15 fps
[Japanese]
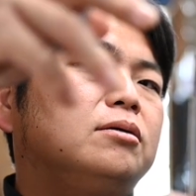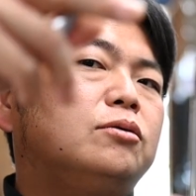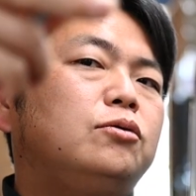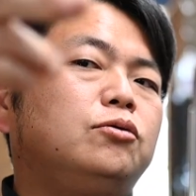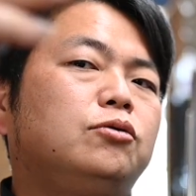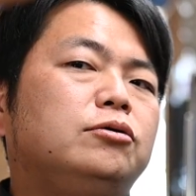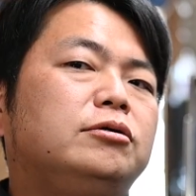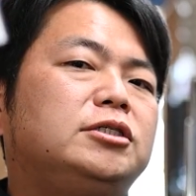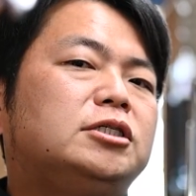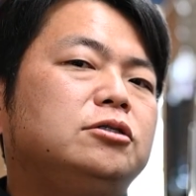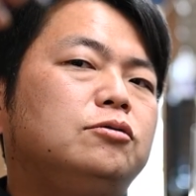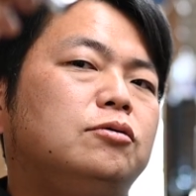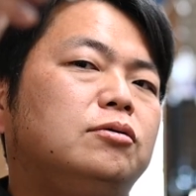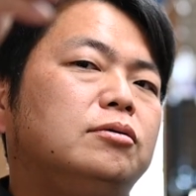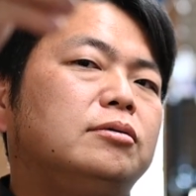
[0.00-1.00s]
こういう
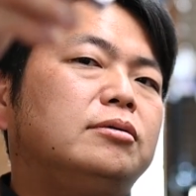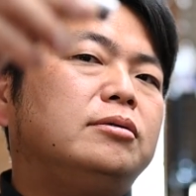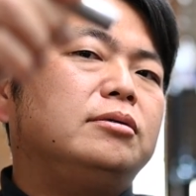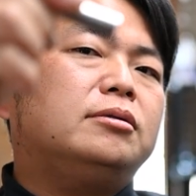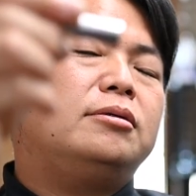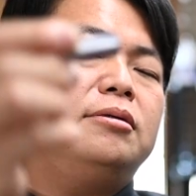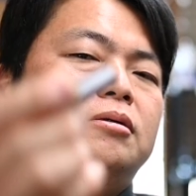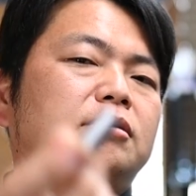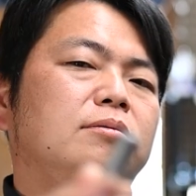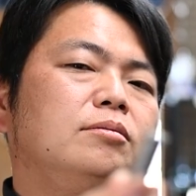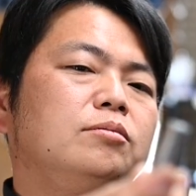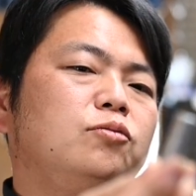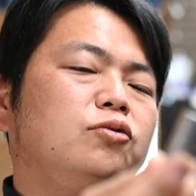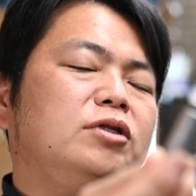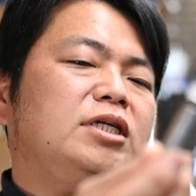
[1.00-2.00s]
ジグを
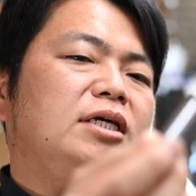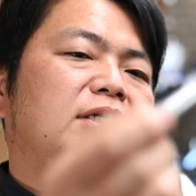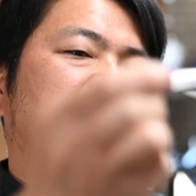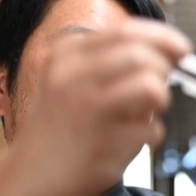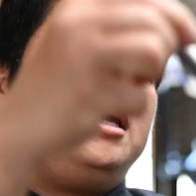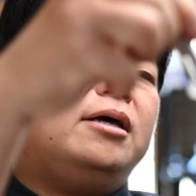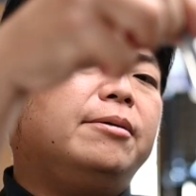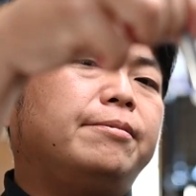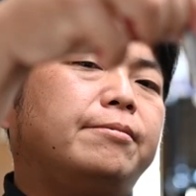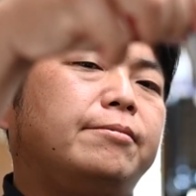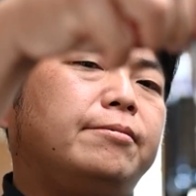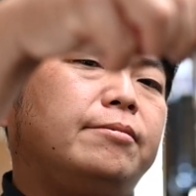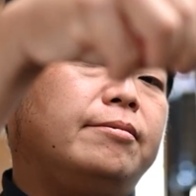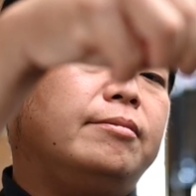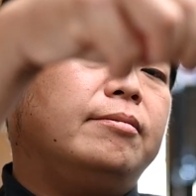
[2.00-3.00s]
持ってきて
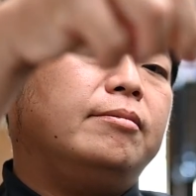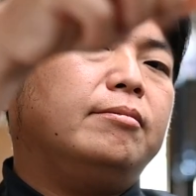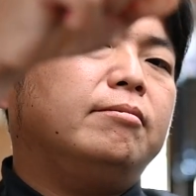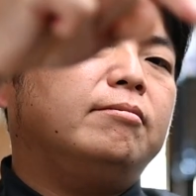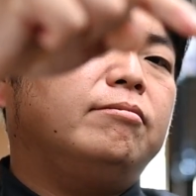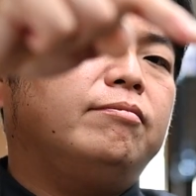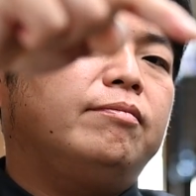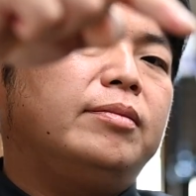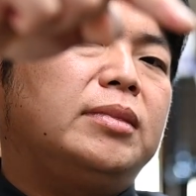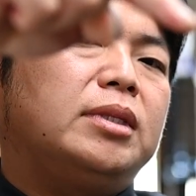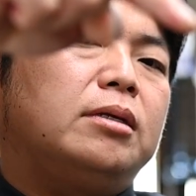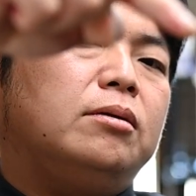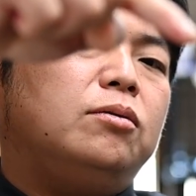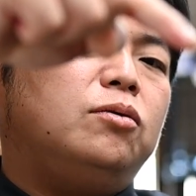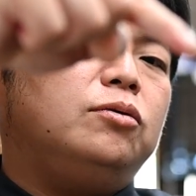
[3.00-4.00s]

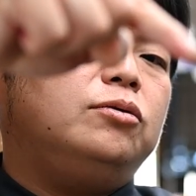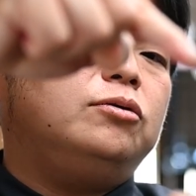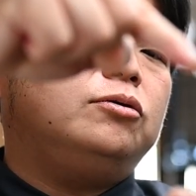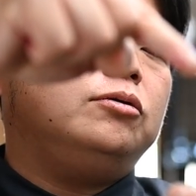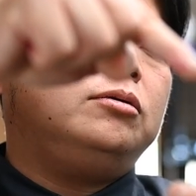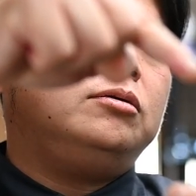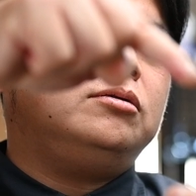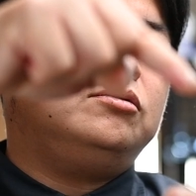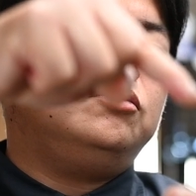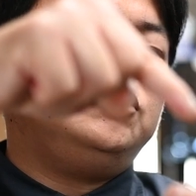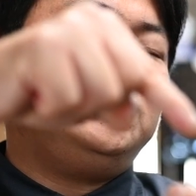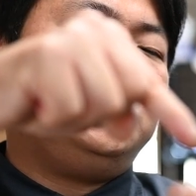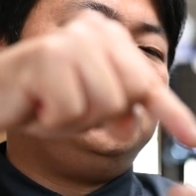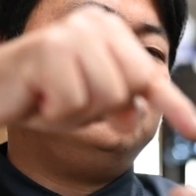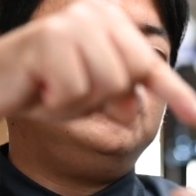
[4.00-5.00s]
こうスッと
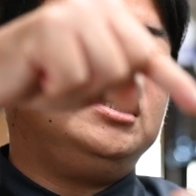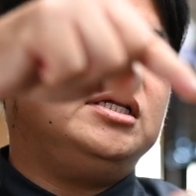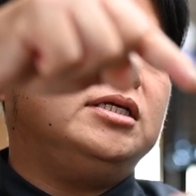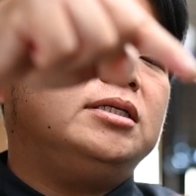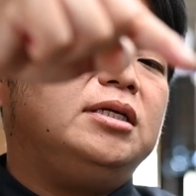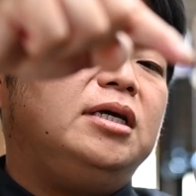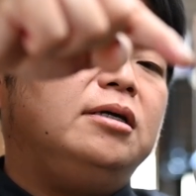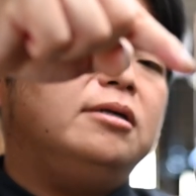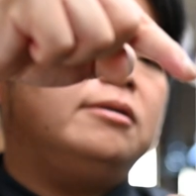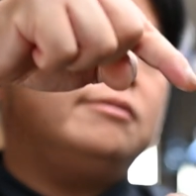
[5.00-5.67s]
入れるわけですね。